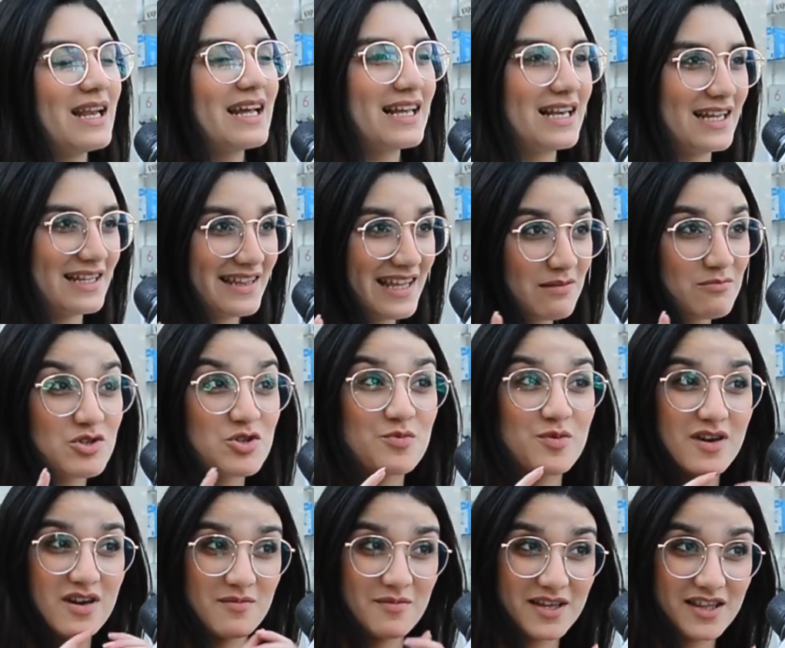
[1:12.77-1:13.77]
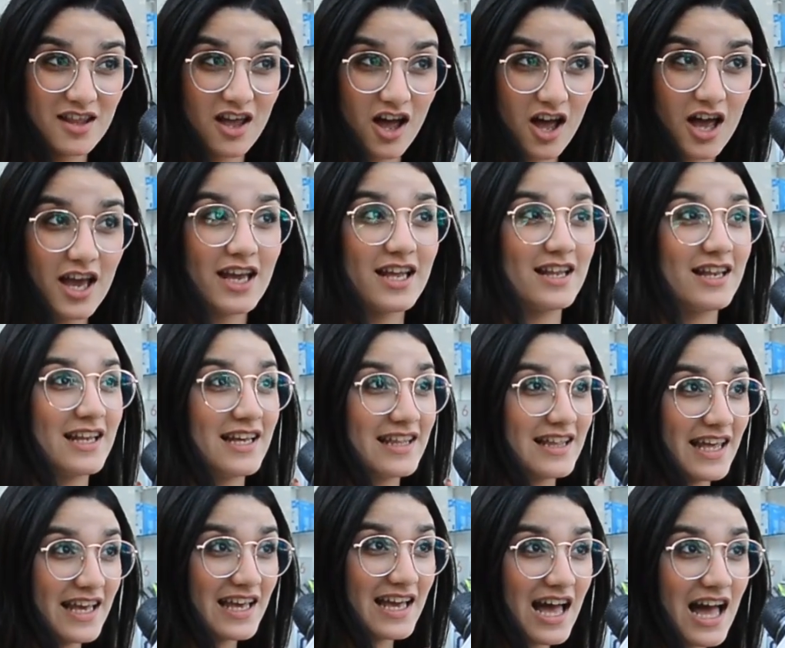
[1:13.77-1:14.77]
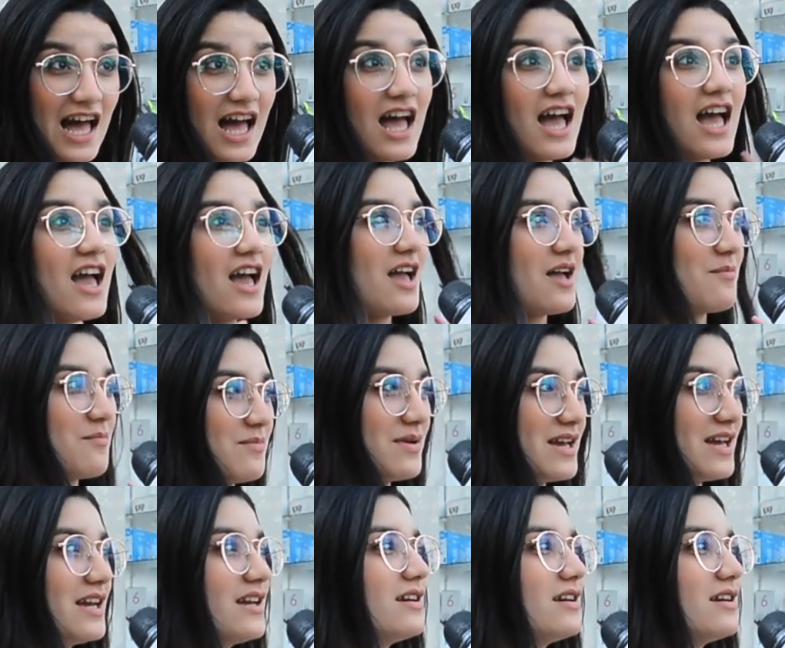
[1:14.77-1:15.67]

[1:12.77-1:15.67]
الهديه مش بقيمتها الهديه ب...